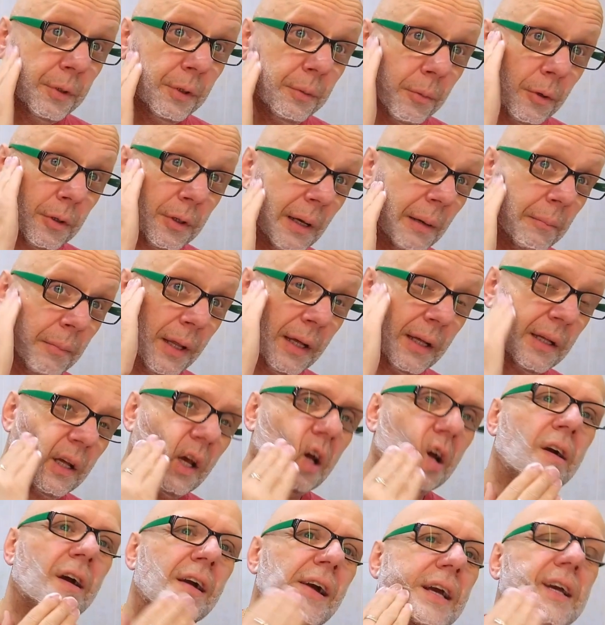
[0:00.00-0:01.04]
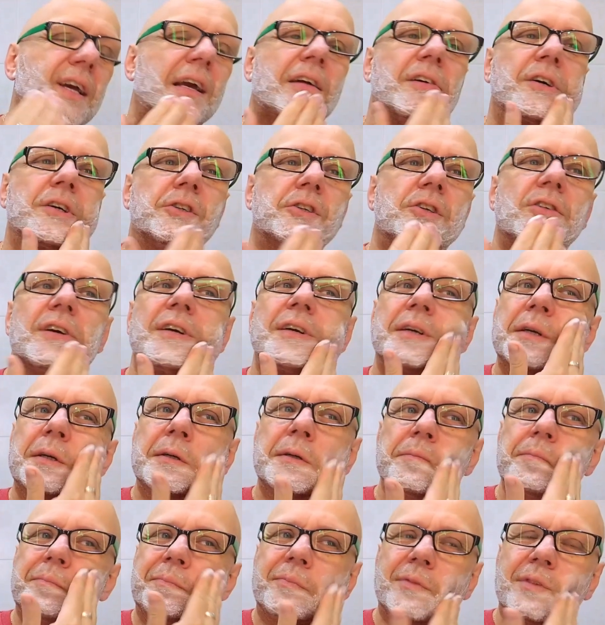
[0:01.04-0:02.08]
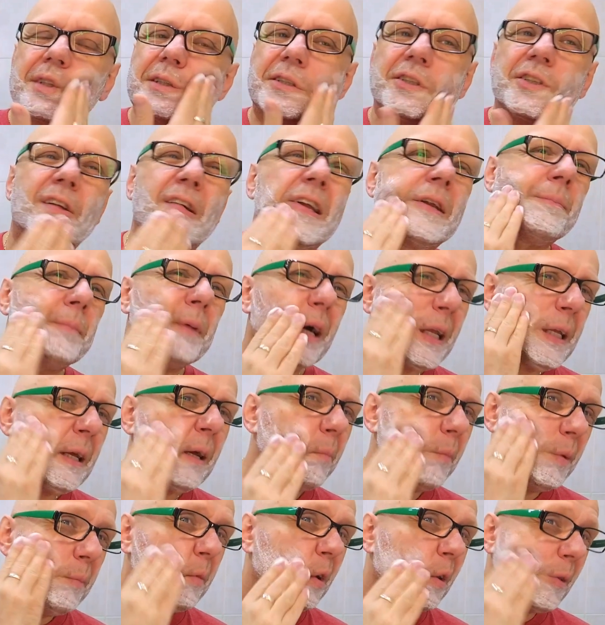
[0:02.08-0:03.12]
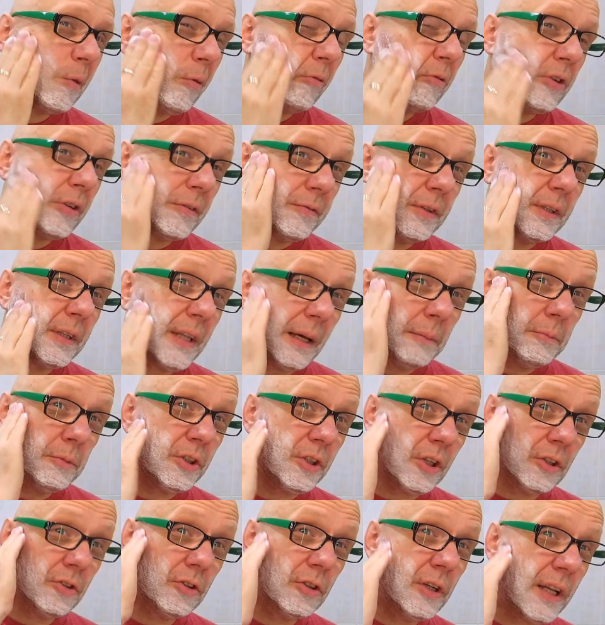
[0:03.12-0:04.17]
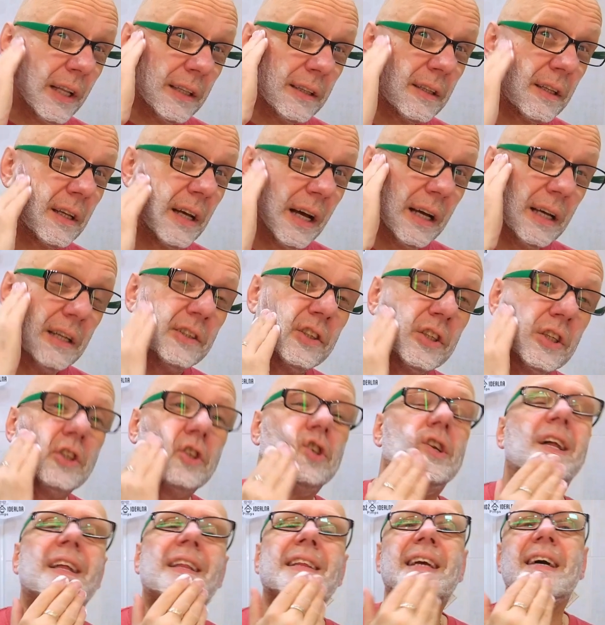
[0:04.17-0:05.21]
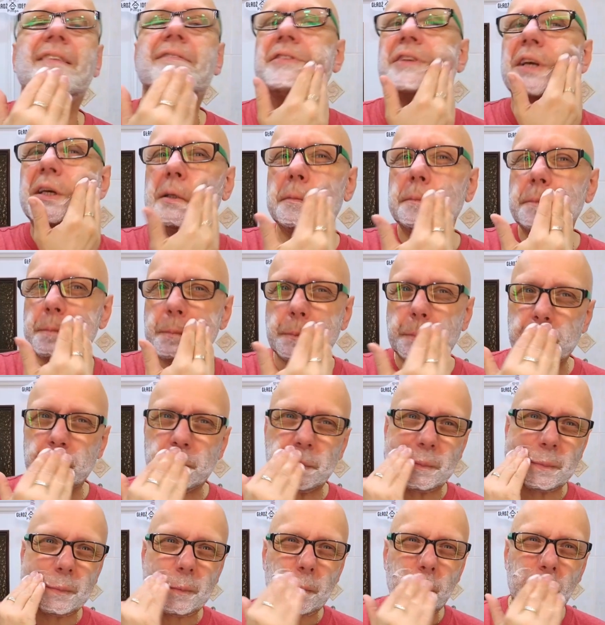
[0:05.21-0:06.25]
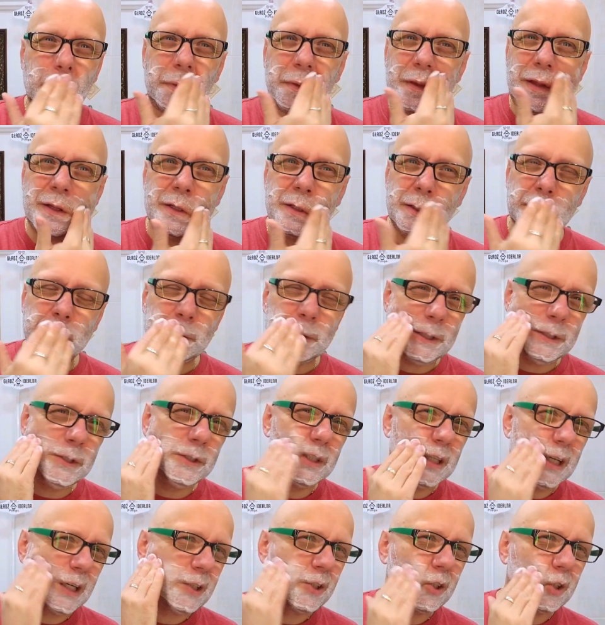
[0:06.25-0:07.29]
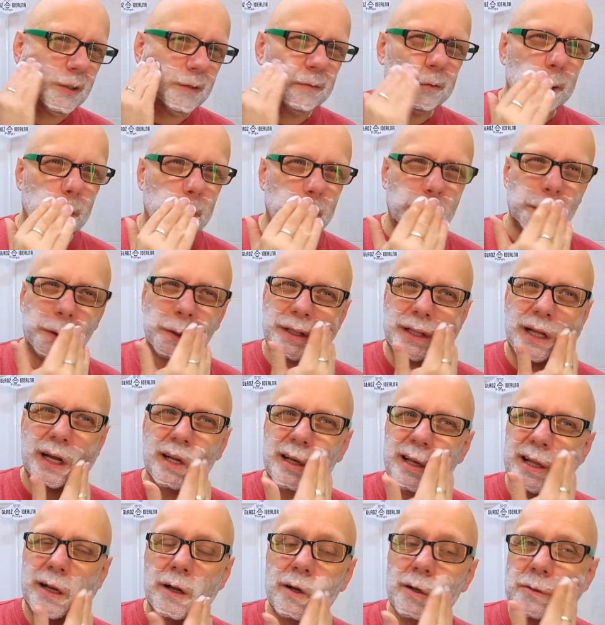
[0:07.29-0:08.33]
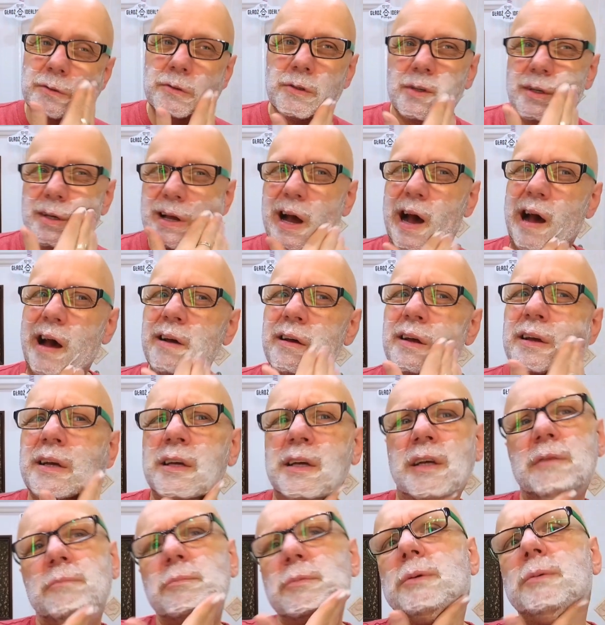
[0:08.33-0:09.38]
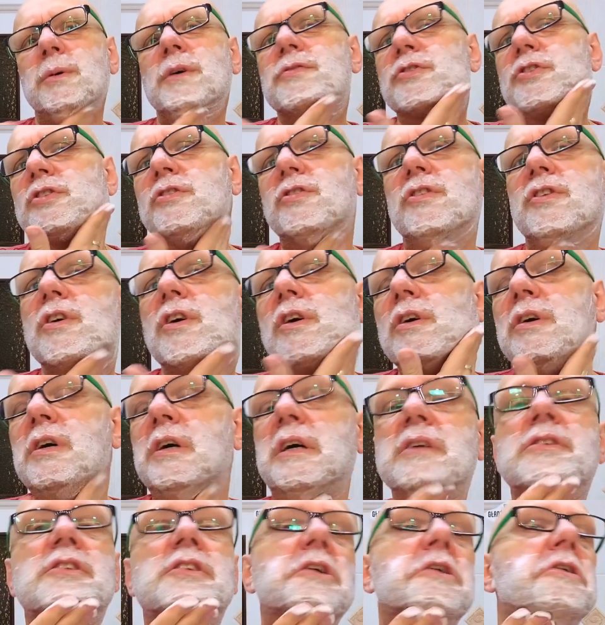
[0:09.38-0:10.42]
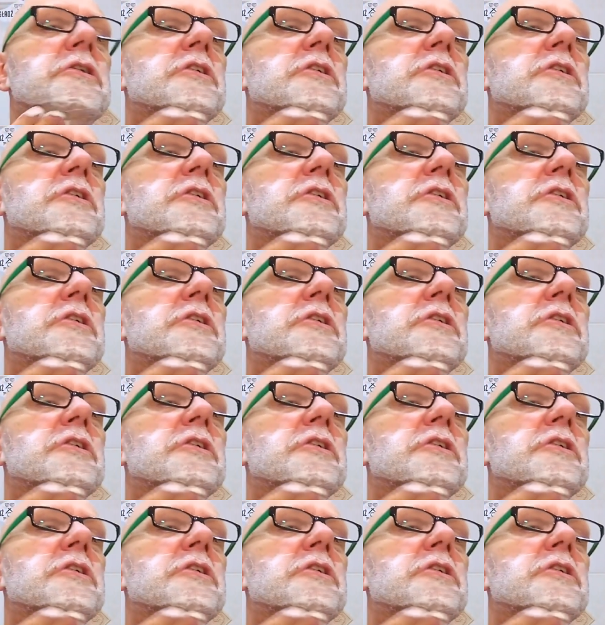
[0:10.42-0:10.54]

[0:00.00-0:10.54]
mimo tam lekkiego jakiegoś szarpania, mimo to, że wydaje mi się, żyletka, że żyletka w niej nie siedzi tak sztywno, tylko tak lekko drga. Mimo wszystko to